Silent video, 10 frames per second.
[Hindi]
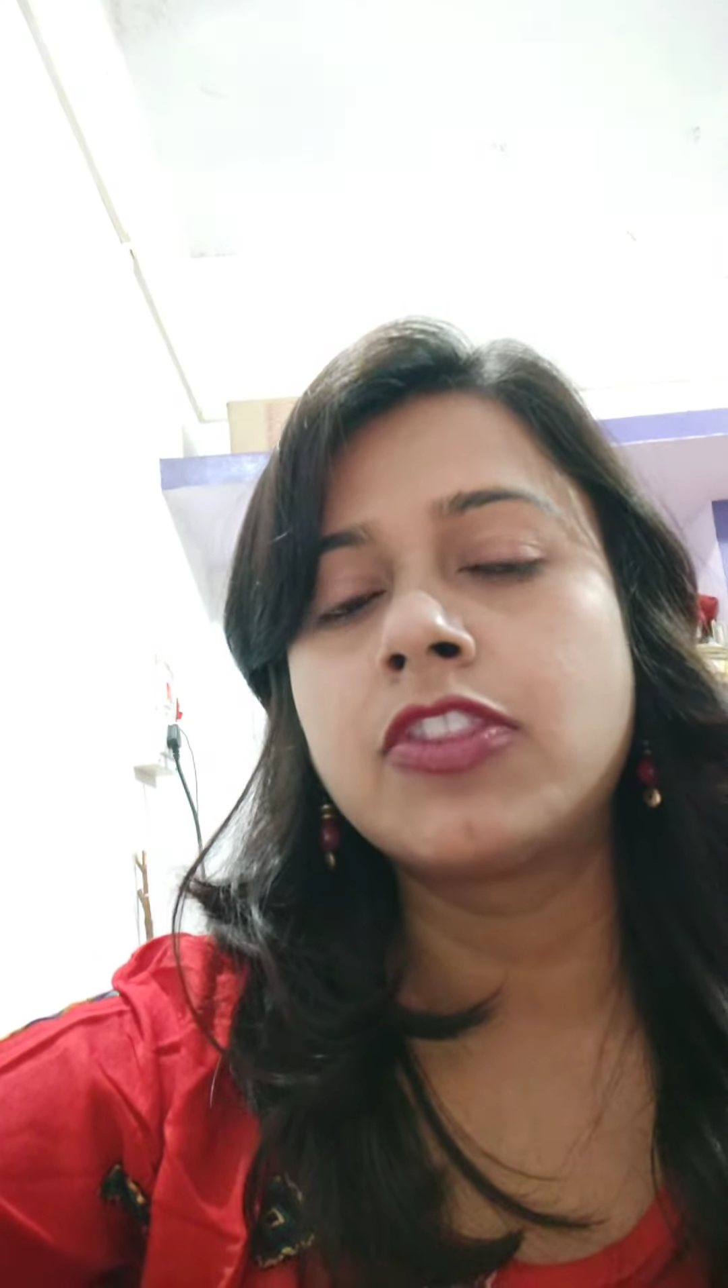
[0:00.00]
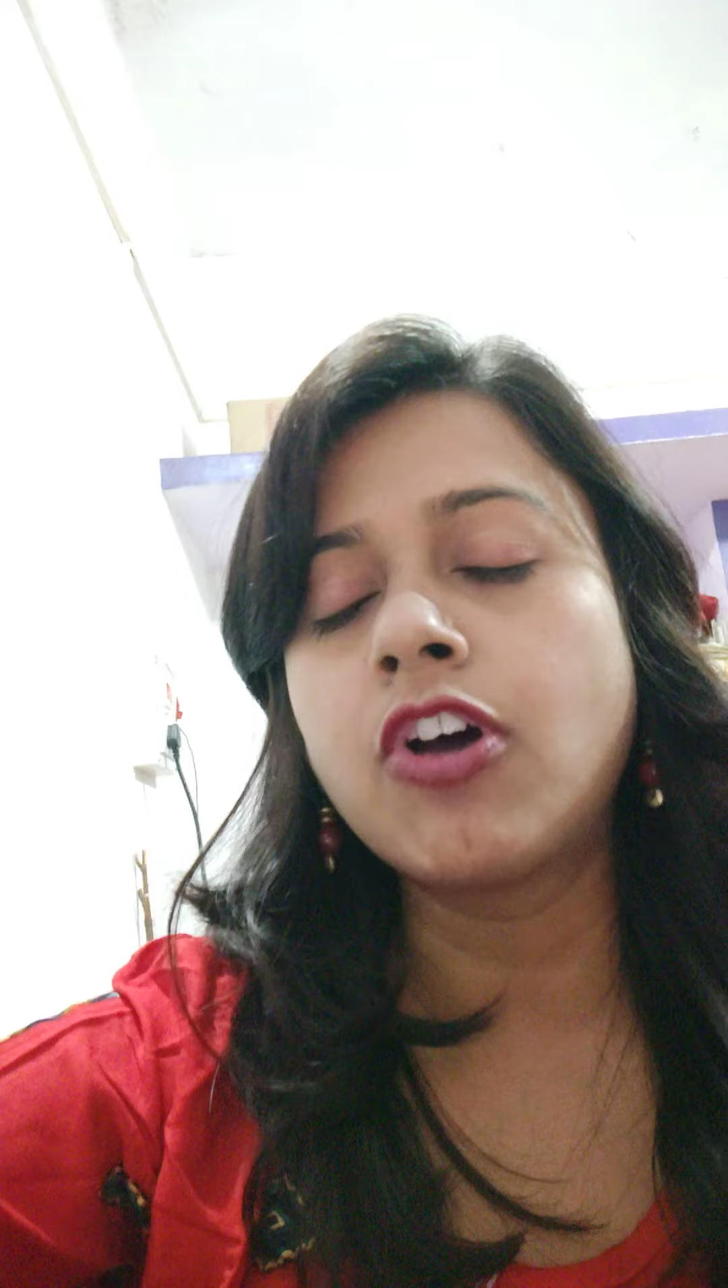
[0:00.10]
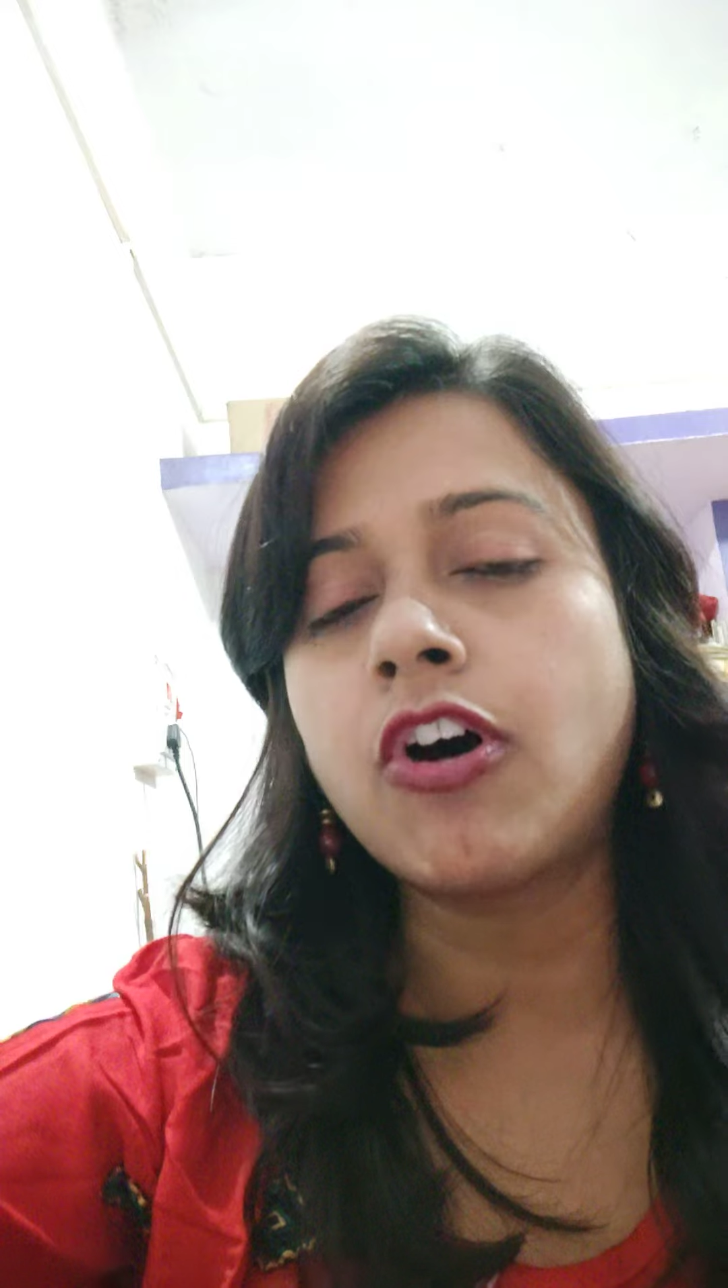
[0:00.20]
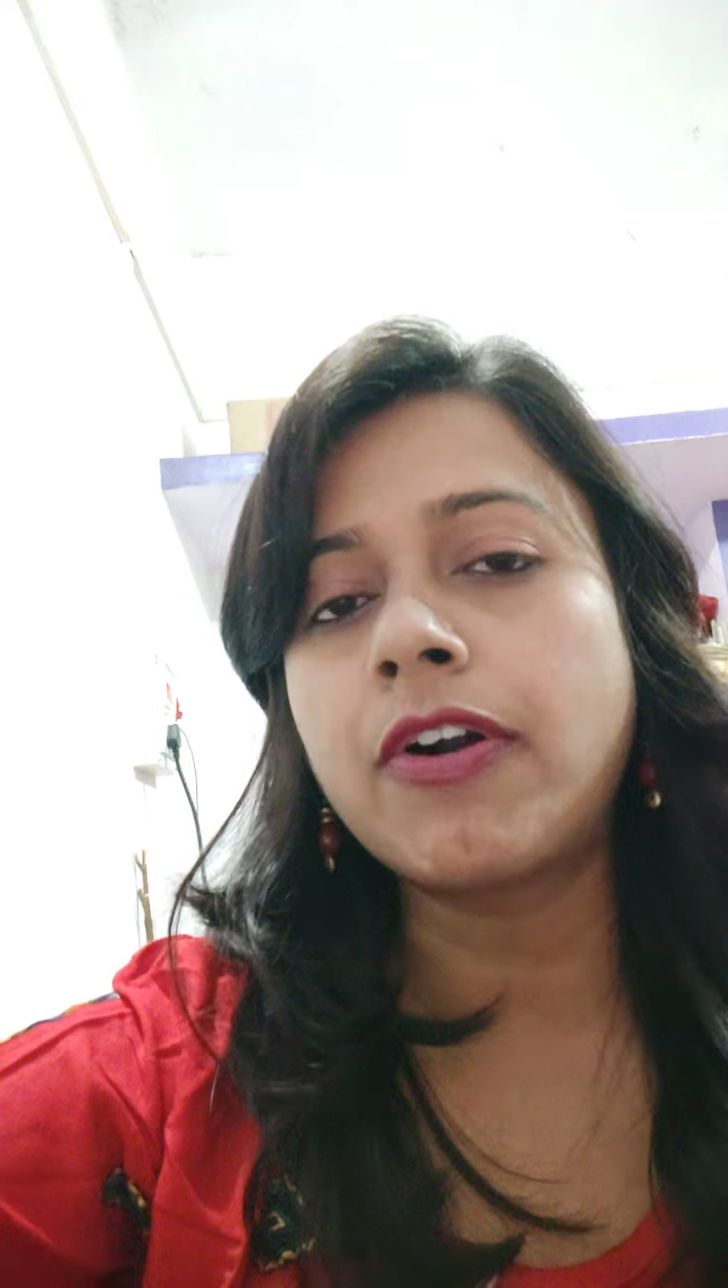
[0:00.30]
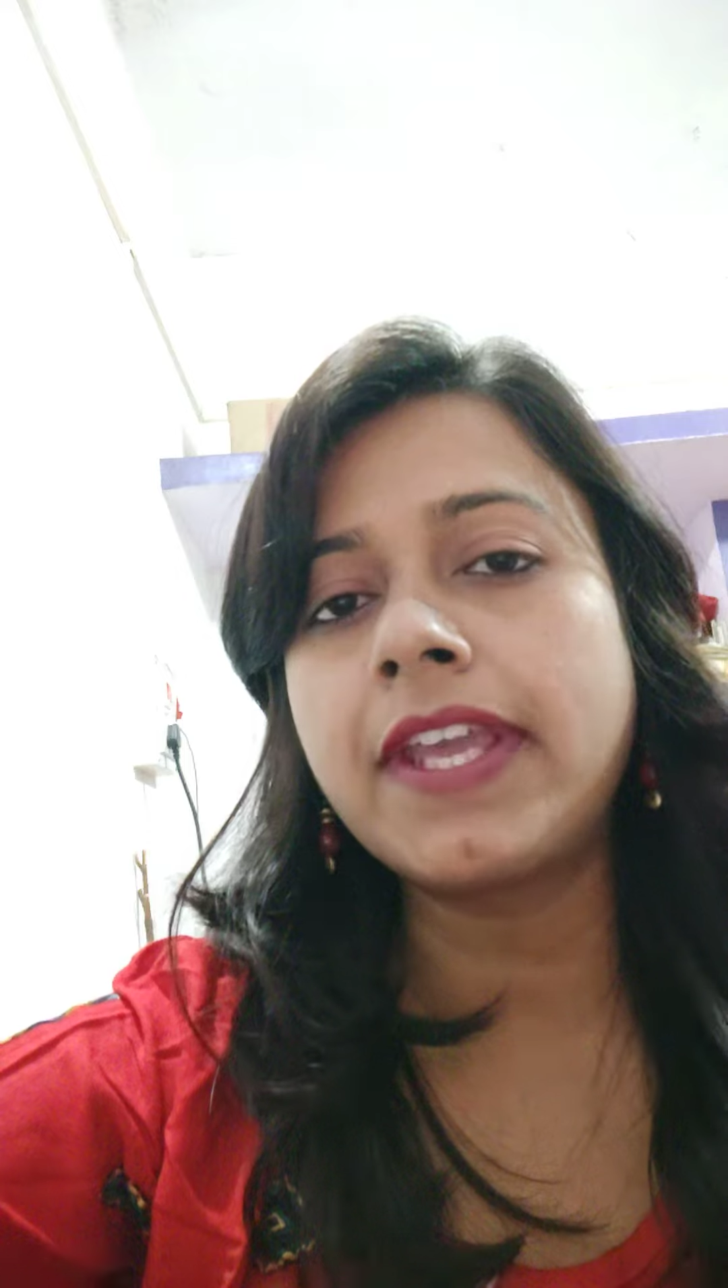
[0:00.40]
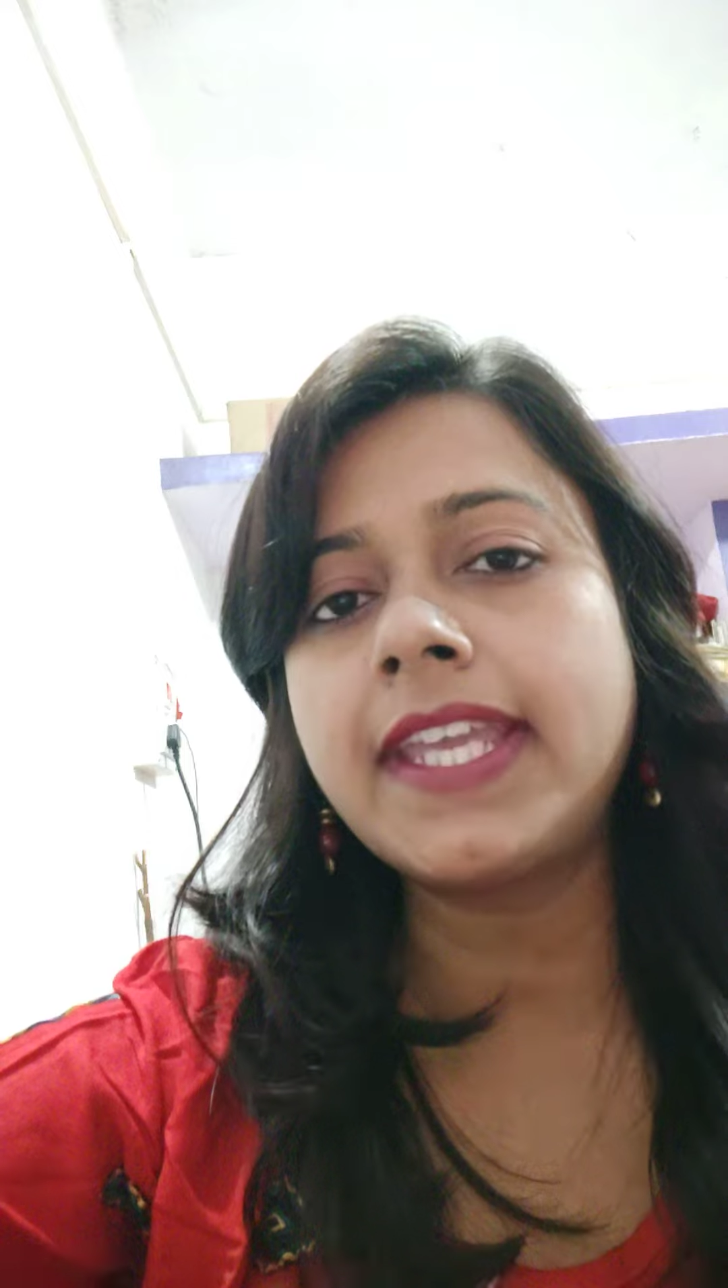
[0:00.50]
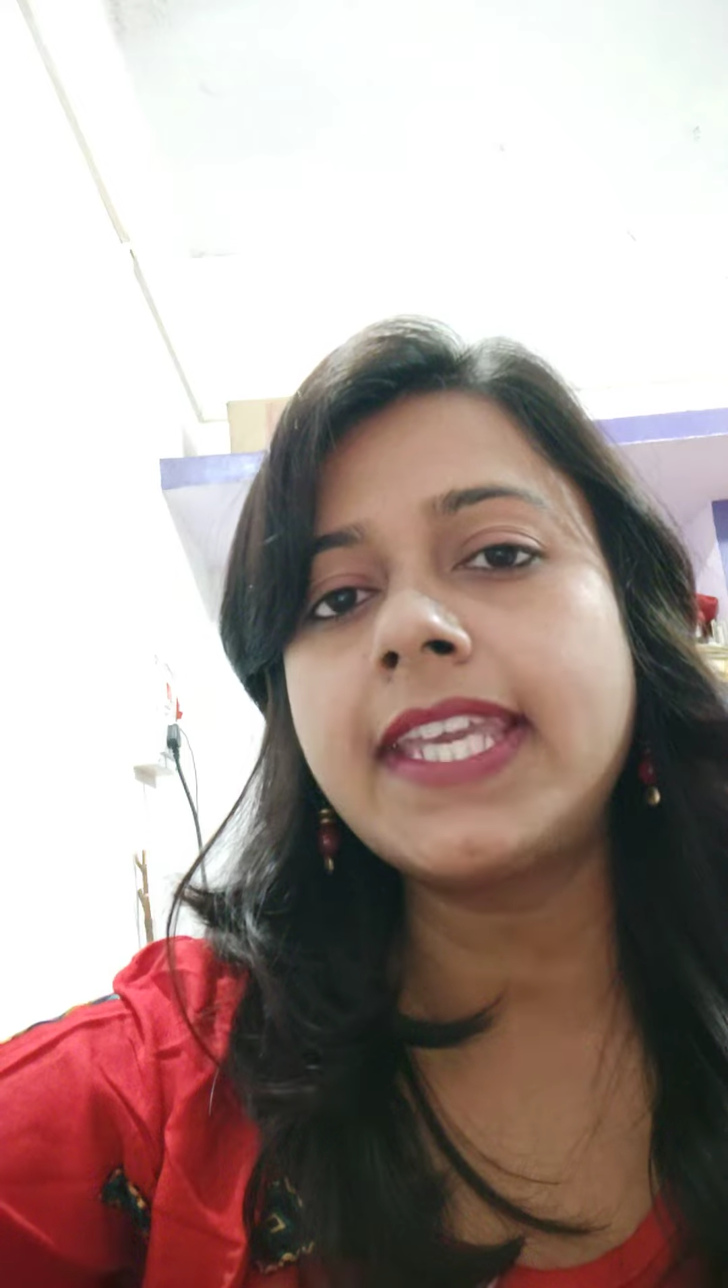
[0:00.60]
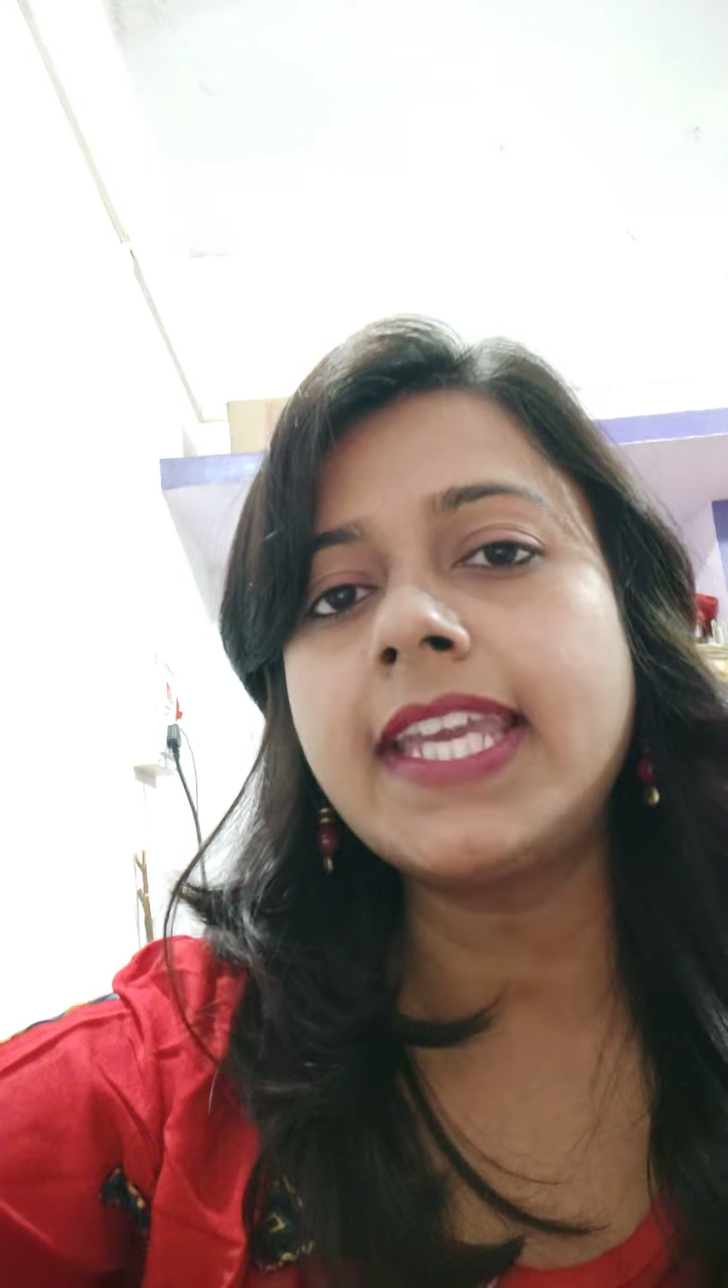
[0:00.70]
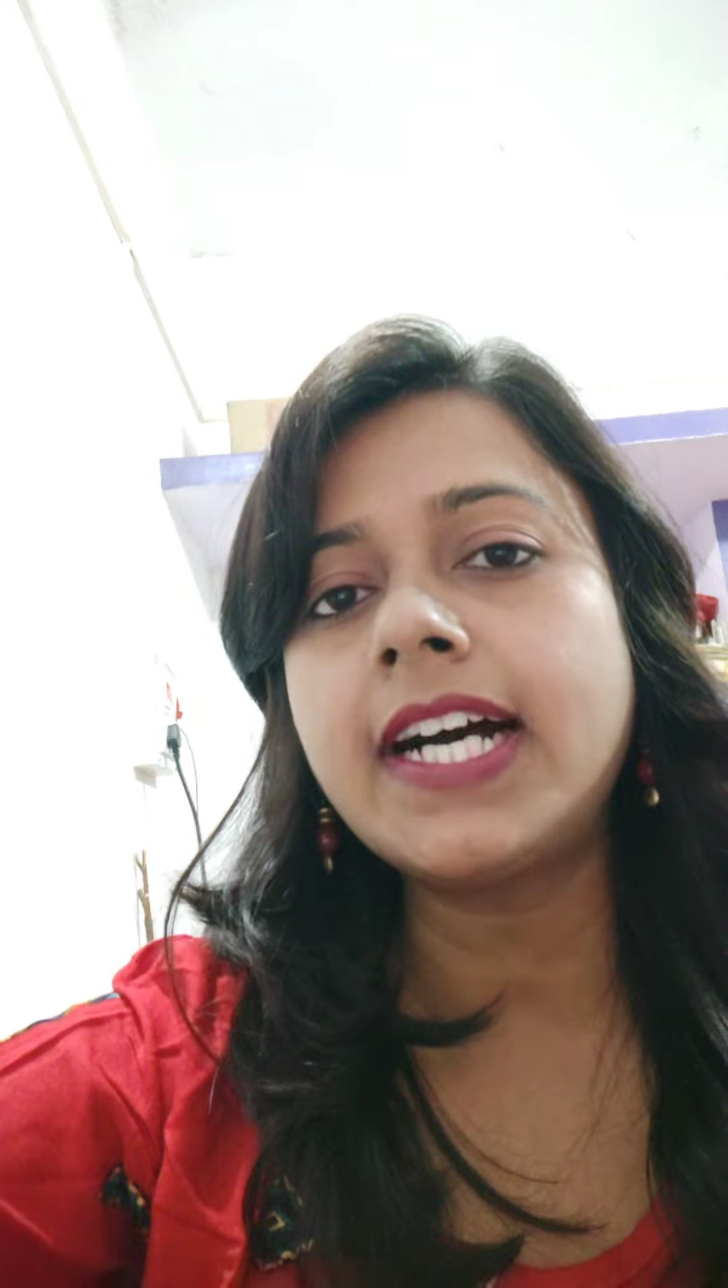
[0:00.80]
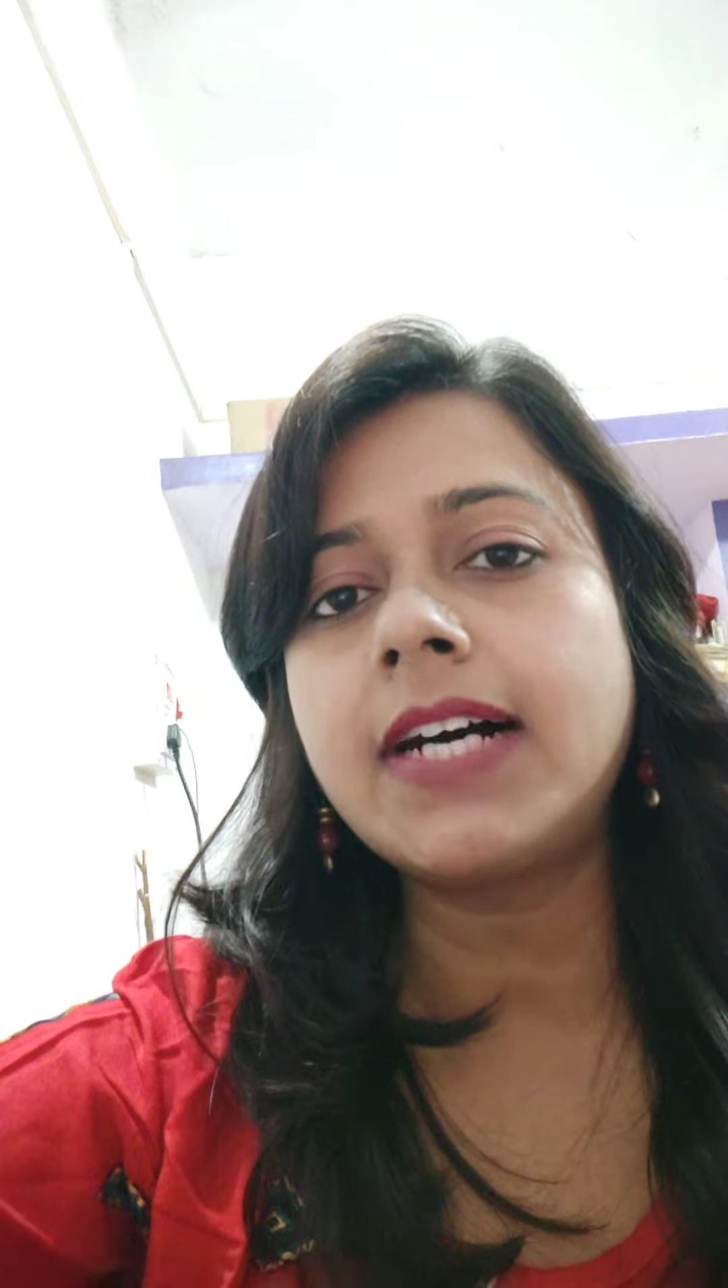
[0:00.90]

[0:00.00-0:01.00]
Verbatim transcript: दौड़ेगी